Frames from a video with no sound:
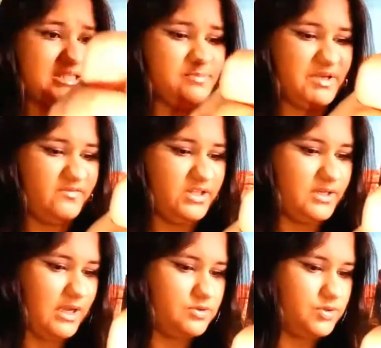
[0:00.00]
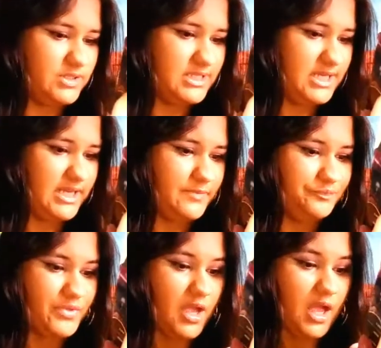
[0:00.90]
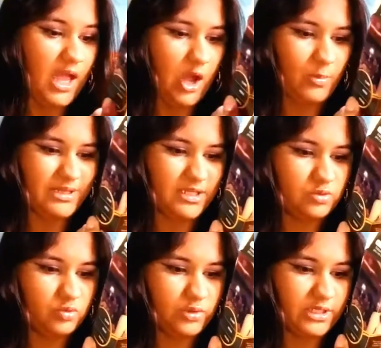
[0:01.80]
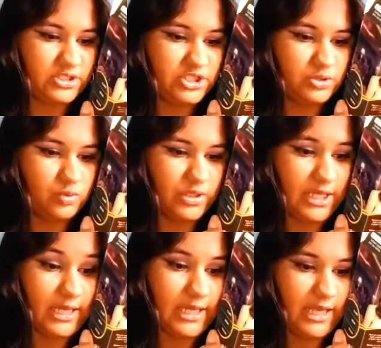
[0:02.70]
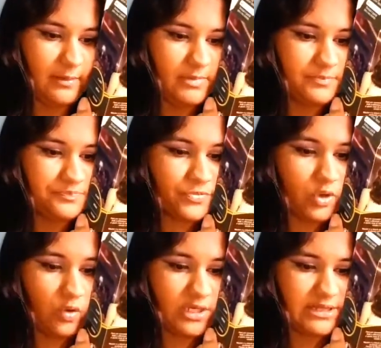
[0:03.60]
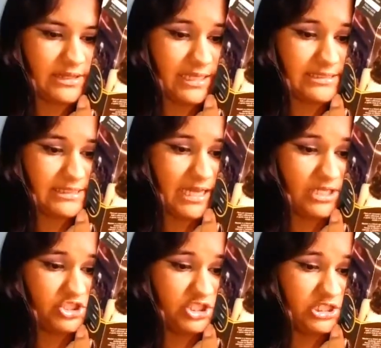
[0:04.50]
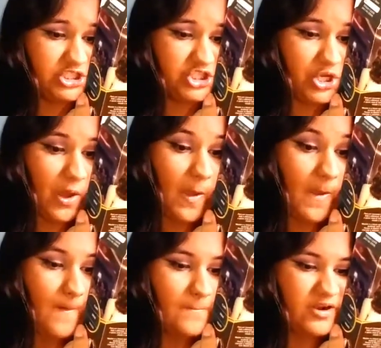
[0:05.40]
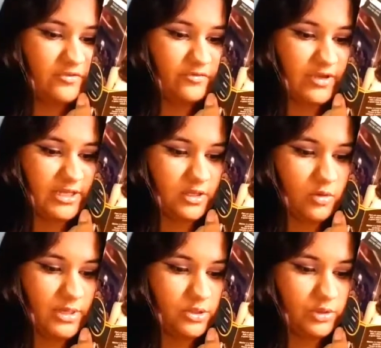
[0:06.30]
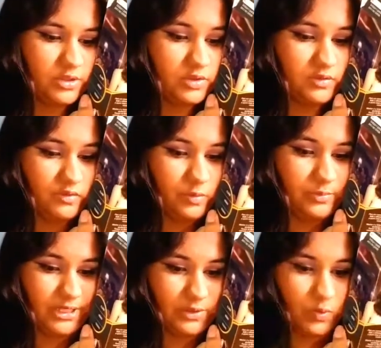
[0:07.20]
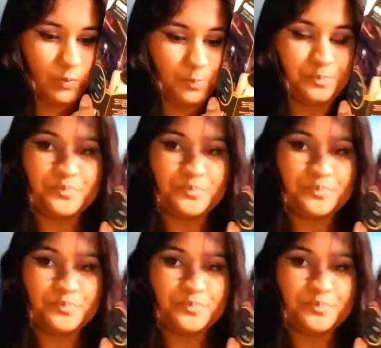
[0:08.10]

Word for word: especificações aqui. É uma tintura em creme, cor intensa, radiante, perfeita cobertura dos fios branco.